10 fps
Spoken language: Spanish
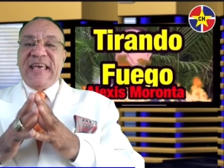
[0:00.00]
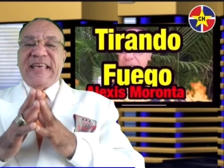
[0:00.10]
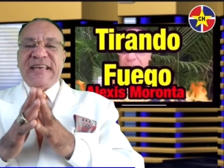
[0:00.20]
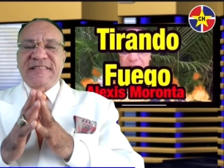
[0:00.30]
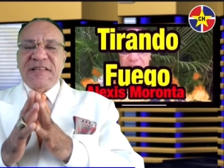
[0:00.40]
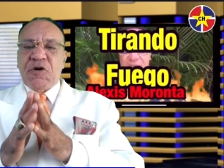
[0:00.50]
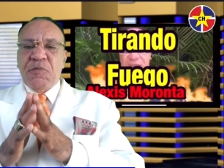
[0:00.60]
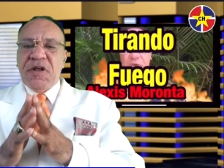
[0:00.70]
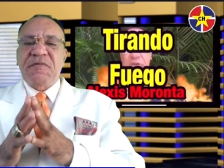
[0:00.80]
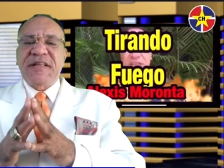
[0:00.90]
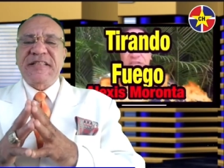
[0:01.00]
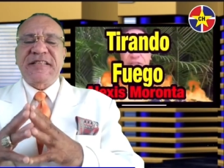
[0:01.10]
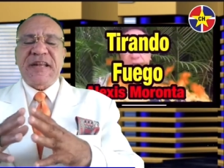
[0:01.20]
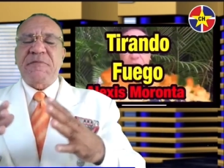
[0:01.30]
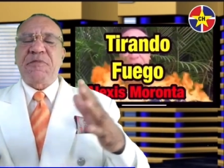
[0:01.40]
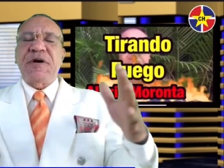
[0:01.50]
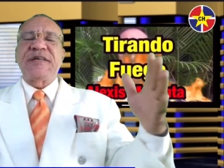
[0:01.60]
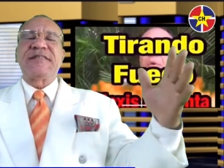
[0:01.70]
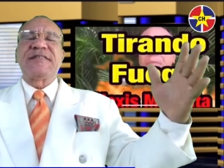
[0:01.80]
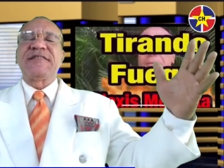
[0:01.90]
Que este 2023,
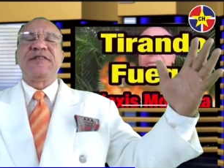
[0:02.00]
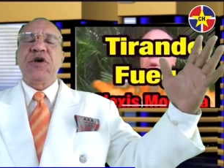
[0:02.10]
pues,